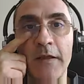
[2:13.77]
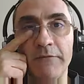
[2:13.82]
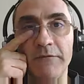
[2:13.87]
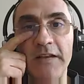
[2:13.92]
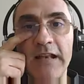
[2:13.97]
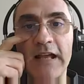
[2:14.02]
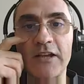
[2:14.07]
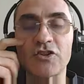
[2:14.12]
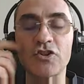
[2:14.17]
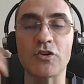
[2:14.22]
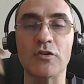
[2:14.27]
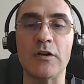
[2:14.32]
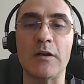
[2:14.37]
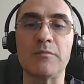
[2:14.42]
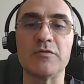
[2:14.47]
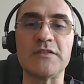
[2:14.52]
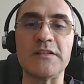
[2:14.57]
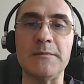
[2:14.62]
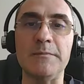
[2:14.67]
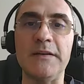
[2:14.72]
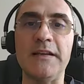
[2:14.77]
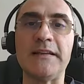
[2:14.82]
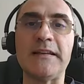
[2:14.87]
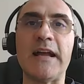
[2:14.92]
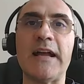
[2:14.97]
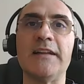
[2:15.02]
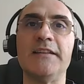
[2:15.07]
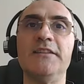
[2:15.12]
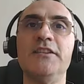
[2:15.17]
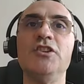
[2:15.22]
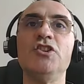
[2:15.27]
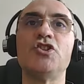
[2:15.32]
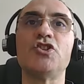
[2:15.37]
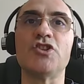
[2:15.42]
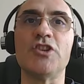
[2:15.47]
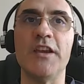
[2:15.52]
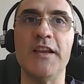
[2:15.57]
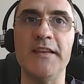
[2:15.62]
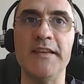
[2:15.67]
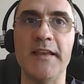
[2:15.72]
vi lasciano la possibilità di
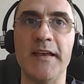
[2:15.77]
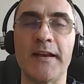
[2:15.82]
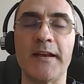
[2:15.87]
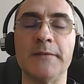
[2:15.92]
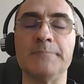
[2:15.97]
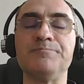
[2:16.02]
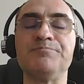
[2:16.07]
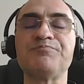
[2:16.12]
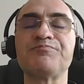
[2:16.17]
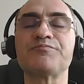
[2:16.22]
scegliere